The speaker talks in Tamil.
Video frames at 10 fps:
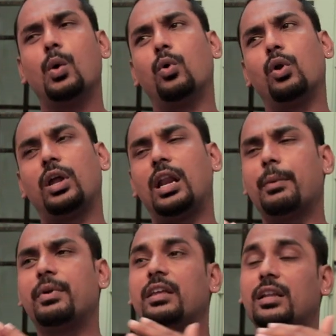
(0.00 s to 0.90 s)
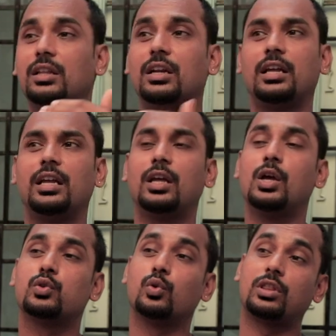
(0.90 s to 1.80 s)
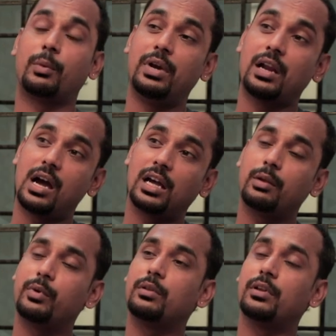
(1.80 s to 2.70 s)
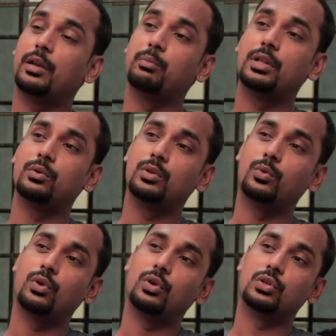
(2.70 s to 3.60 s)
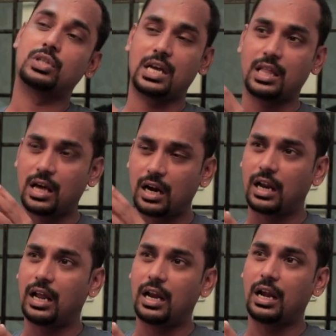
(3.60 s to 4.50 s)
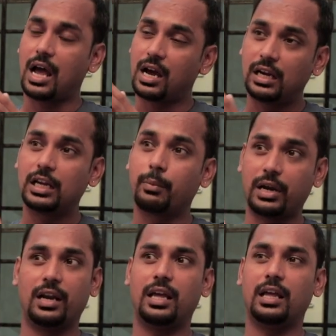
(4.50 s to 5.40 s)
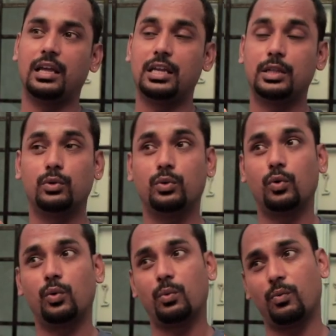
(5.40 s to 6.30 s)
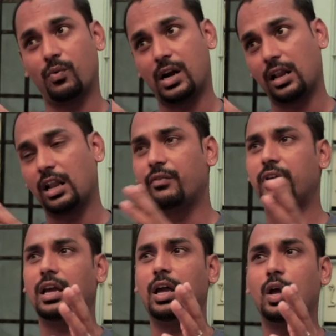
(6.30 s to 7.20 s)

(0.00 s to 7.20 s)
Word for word: ஒரு எல்லாமே இருந்திருக்கு ஸோ தமிழ் நாகரிகம் என்பது வந்து ஒரு சாதாரண நாகரிகம் அல்ல இது வந்து ஒரு வானதாவிய